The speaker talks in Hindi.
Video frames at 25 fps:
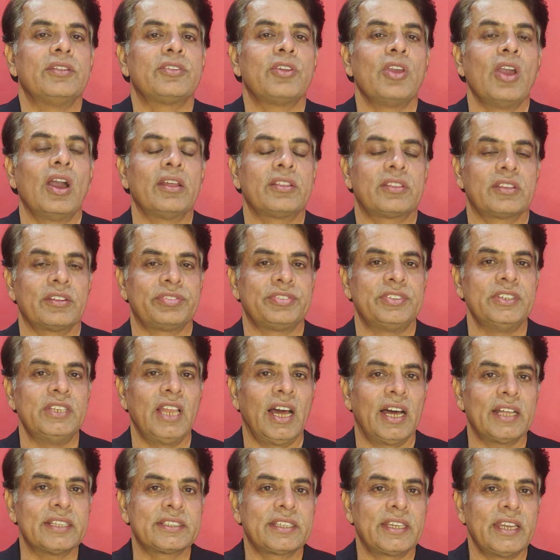इसकी तफसीत
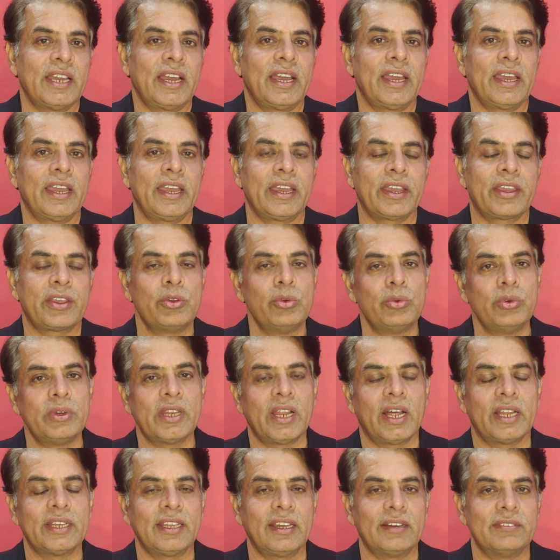क्या हैं क्यों
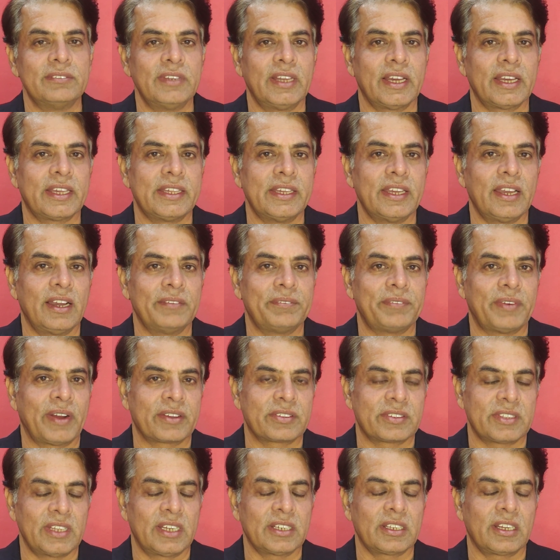ईरान ने हमला किया
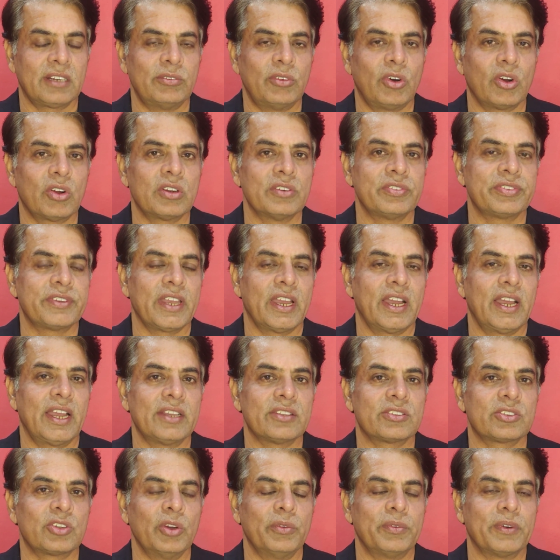पाकिस्तान का मौक़ क्या
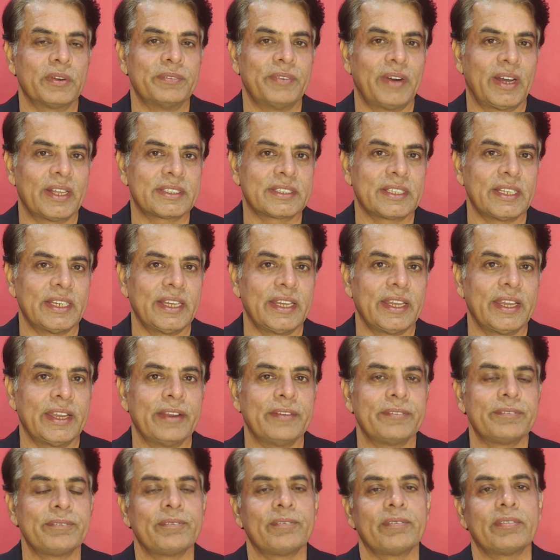है इसके ऊपर बात
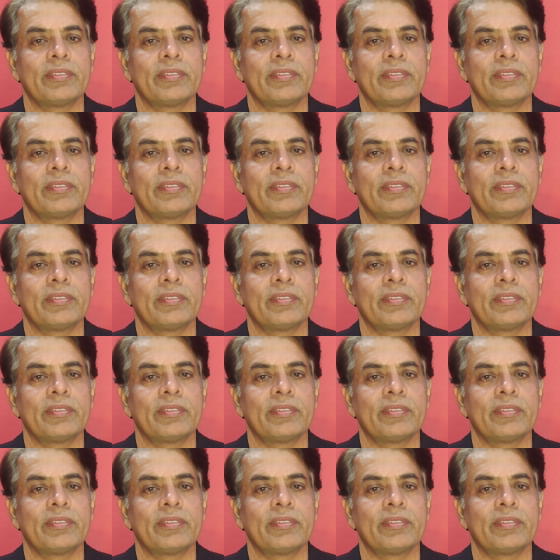करेंगे